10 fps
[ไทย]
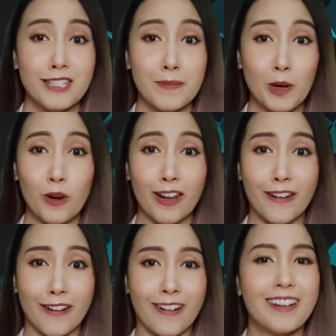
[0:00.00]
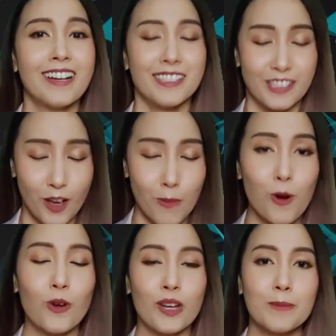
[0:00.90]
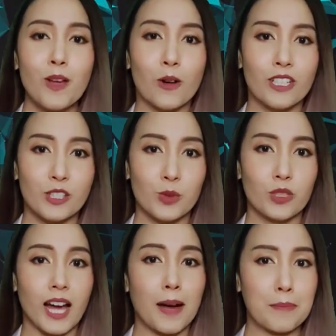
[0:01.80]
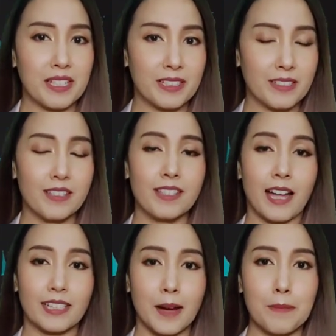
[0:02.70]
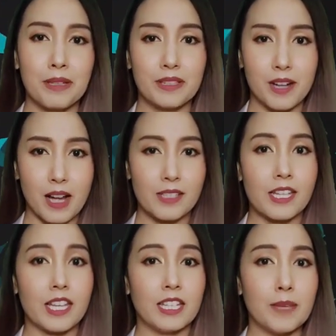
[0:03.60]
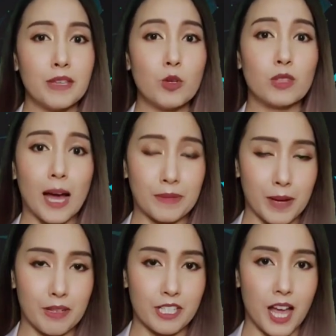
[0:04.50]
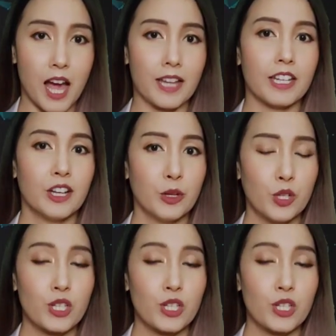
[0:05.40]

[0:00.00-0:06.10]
นี้ไม่คุ้นเลยเนาะ เจ้าโพโลเนียม210 ค่ะมันคือสารกำมมันตรังสีที่มีอยู่ตามธรรมชาติ โด